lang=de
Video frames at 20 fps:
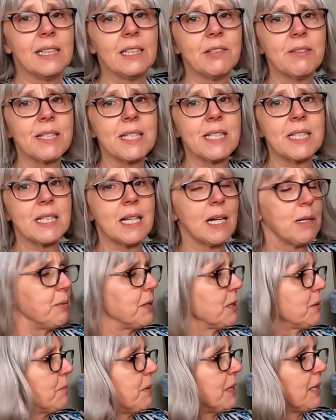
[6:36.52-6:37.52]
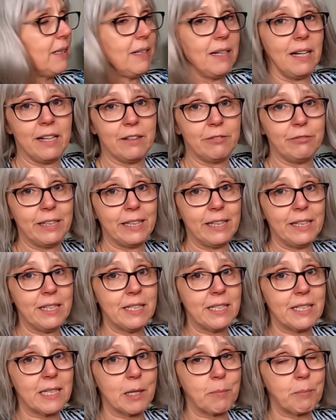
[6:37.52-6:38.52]
Ich weiß nicht, habe ich mal
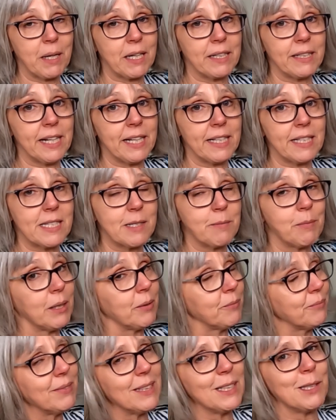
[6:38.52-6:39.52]
erwähnt, ich habe kein Nähzimmer,